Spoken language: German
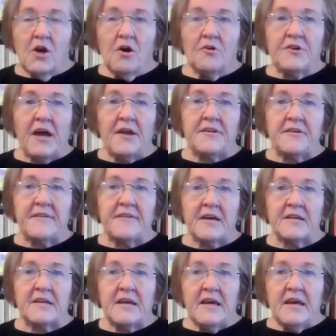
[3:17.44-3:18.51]
Und er hat
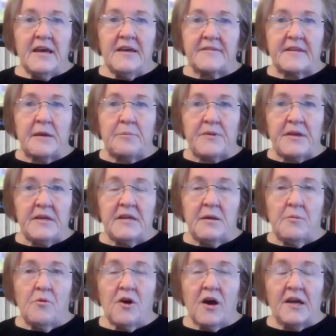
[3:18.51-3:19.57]
gesagt, es gibt in
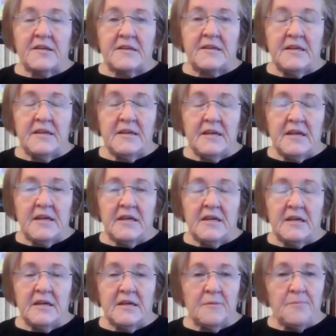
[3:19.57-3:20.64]
Demokratien
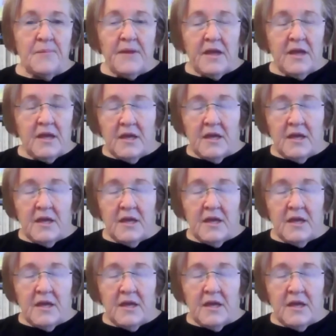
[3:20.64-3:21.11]
ähm,